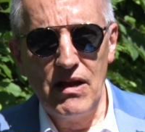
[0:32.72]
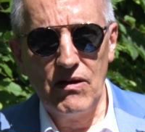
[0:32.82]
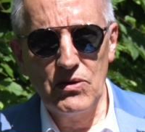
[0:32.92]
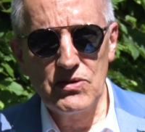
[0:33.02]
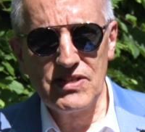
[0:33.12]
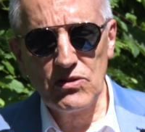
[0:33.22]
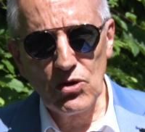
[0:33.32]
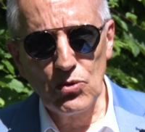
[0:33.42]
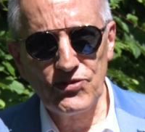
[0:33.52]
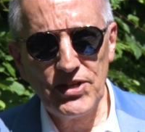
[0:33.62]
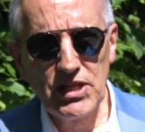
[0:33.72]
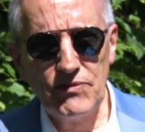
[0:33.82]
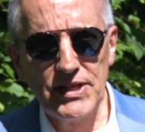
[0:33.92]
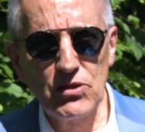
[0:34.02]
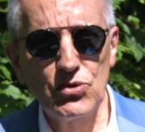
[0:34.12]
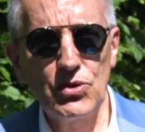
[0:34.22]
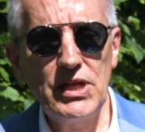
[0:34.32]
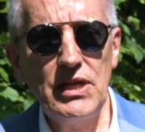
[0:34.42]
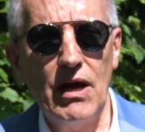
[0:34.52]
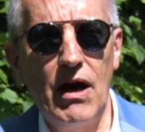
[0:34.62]
Euh, c'est un concert qui va être
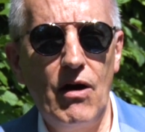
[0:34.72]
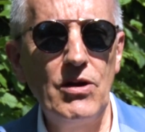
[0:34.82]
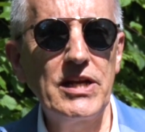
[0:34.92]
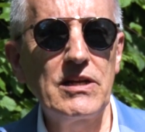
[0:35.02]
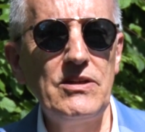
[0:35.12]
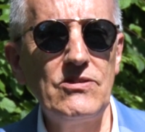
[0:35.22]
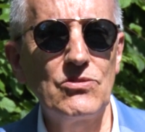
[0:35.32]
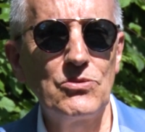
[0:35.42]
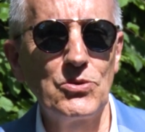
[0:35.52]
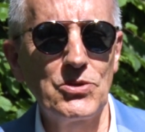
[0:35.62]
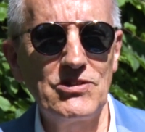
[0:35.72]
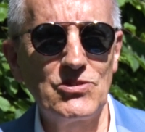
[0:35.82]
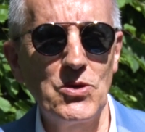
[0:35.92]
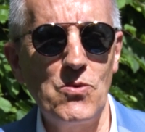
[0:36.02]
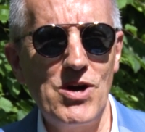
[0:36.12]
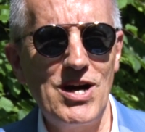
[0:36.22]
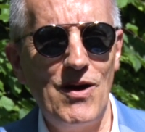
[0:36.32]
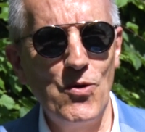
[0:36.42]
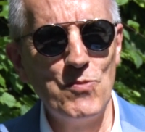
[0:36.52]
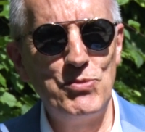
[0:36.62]
donné en l'église du Christ-Roi,
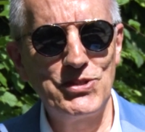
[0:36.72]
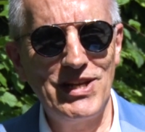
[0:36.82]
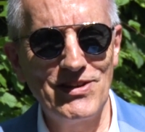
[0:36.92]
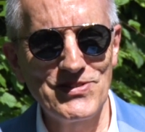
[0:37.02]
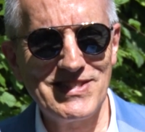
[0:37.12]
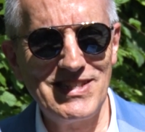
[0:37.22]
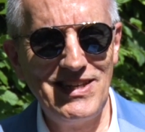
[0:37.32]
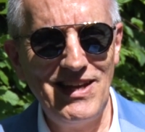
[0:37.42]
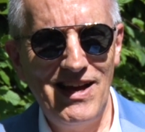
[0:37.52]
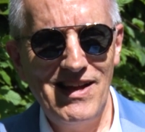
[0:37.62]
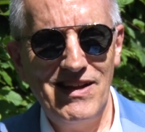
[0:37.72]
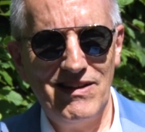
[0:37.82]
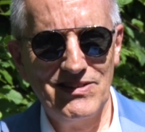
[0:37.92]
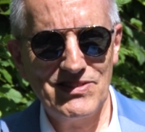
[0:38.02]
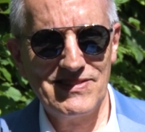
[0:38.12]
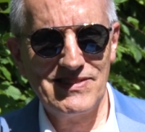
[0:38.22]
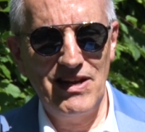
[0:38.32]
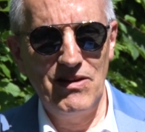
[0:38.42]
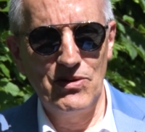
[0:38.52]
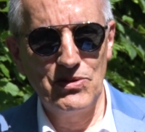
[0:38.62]
au Petit Lancy. Euh, c'est
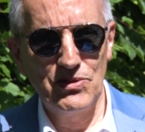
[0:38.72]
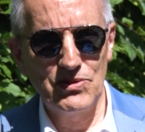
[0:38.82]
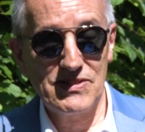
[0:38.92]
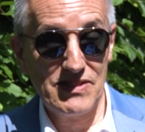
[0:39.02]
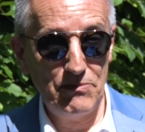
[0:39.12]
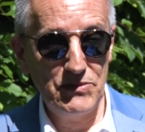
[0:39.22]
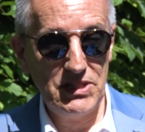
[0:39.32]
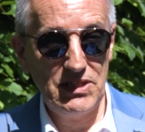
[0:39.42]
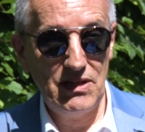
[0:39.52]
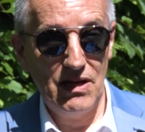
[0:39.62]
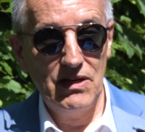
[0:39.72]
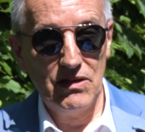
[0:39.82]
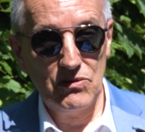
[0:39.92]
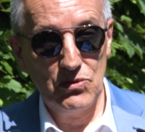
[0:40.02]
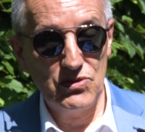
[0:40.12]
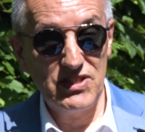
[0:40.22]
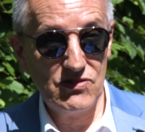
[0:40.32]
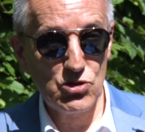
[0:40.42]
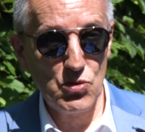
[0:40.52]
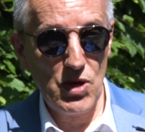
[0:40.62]
le samedi 10
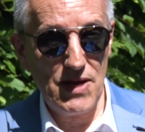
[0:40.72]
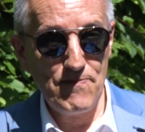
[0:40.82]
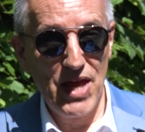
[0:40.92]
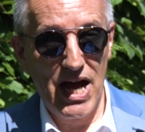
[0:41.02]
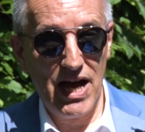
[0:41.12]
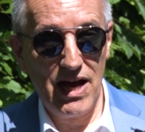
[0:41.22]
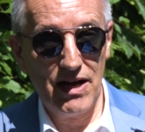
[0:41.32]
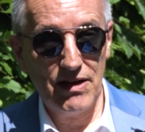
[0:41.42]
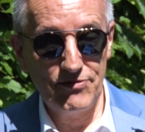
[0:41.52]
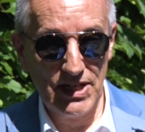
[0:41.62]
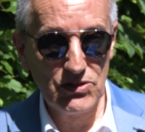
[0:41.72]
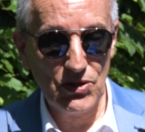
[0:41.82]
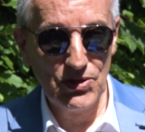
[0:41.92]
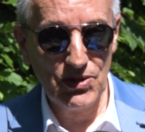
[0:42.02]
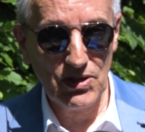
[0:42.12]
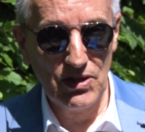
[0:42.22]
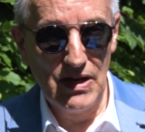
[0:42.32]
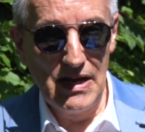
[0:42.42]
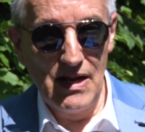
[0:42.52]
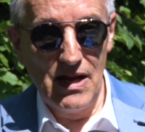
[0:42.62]
euh, juin à 20h.
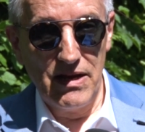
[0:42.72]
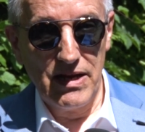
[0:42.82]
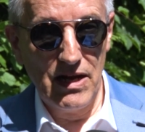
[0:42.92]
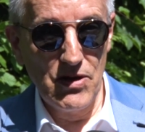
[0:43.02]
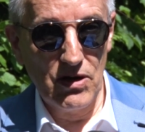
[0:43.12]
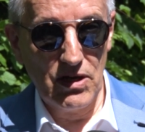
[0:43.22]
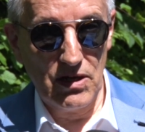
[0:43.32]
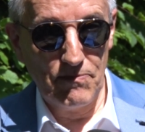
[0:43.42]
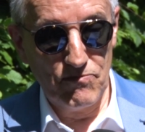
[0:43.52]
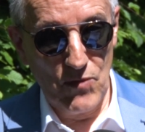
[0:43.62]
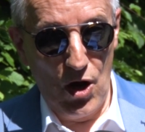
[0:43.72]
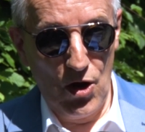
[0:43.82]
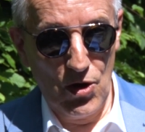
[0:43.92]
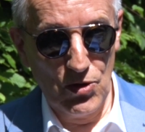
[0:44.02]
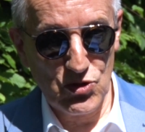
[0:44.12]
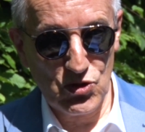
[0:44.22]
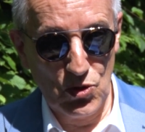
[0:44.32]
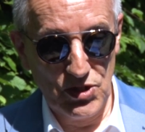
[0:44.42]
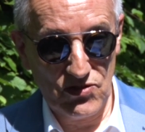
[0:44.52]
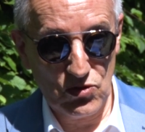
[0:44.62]
Il y aura un
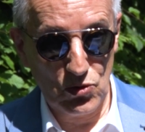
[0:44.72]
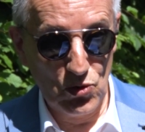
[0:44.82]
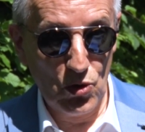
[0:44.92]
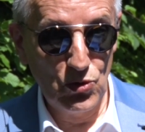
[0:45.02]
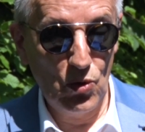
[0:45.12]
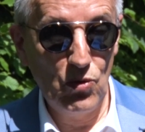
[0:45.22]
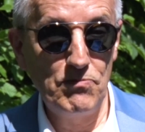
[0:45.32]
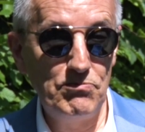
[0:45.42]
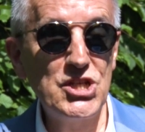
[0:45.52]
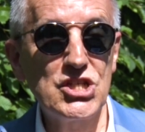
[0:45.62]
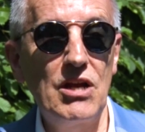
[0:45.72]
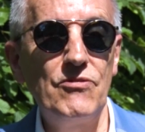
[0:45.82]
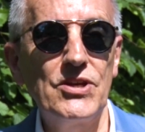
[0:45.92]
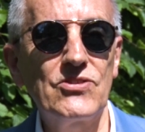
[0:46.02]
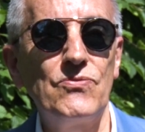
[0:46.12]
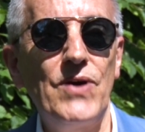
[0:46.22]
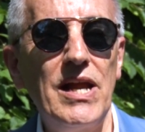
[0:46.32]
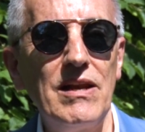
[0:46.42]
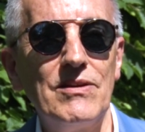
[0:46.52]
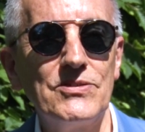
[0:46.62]
soliste de renom, Michel
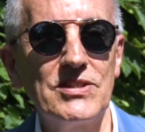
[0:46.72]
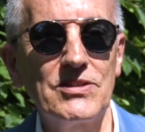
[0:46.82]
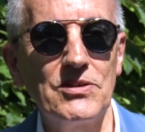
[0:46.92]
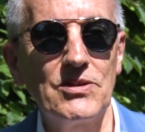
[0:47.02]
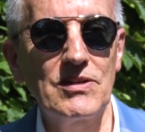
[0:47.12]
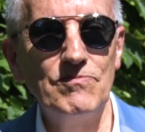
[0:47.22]
Westphal. C'est un